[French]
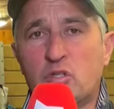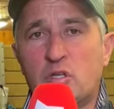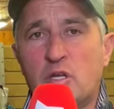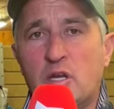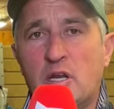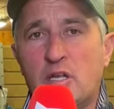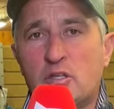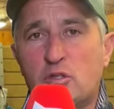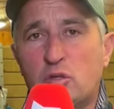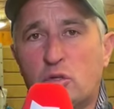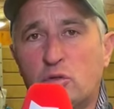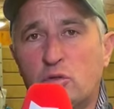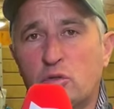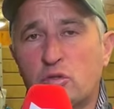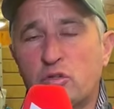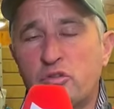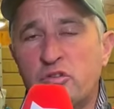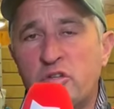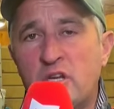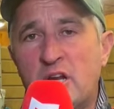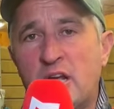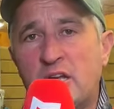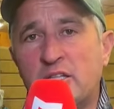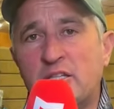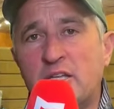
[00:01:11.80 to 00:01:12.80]
c'est la sœur de
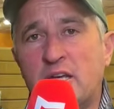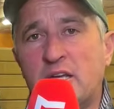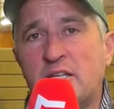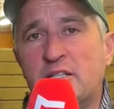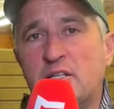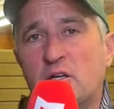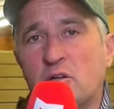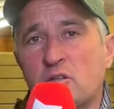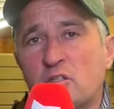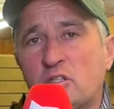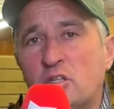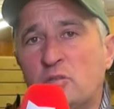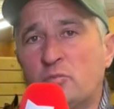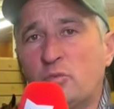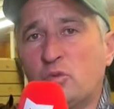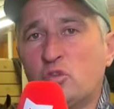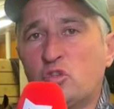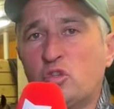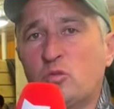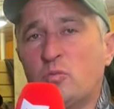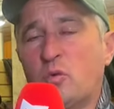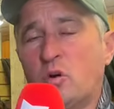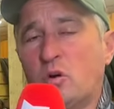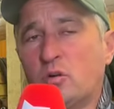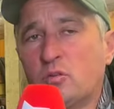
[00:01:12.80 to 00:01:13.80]
Gunilla et d'Eridan, c'est une bonne
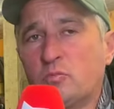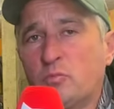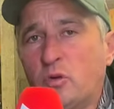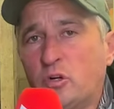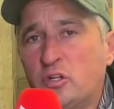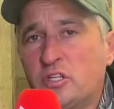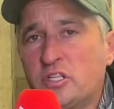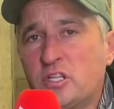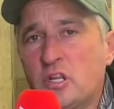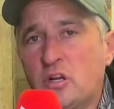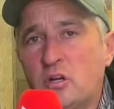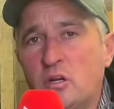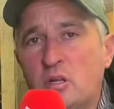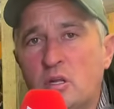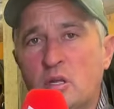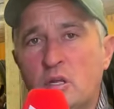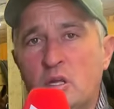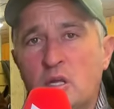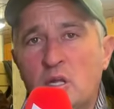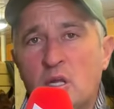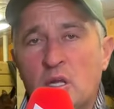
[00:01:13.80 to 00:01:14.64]
jument, une Bold Eagle,